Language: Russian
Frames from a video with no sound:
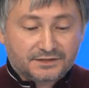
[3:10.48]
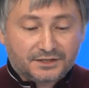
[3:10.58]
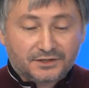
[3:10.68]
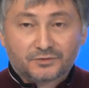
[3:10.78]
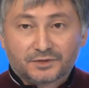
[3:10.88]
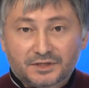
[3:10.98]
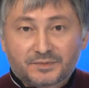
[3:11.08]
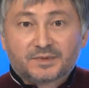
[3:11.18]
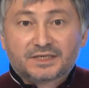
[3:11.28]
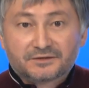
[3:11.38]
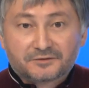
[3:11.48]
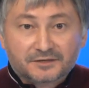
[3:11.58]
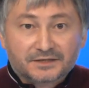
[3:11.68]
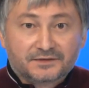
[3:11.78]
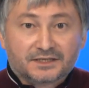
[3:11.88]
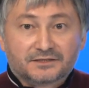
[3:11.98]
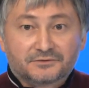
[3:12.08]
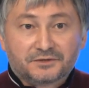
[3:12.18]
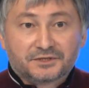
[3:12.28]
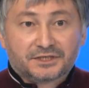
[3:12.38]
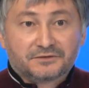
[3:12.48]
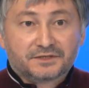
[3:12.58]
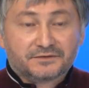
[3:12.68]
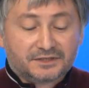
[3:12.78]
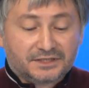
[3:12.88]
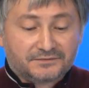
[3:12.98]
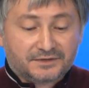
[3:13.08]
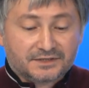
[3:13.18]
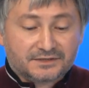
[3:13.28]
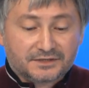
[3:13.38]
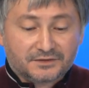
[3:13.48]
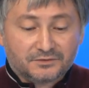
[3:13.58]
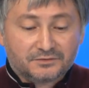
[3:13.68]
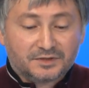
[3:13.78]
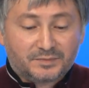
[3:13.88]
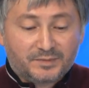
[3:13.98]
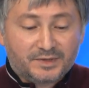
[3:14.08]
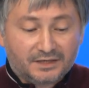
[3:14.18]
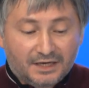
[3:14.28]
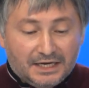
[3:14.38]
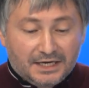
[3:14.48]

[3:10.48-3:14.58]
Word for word: с территории, например, Северного Кавказа уезжают северокавказцы, но, например,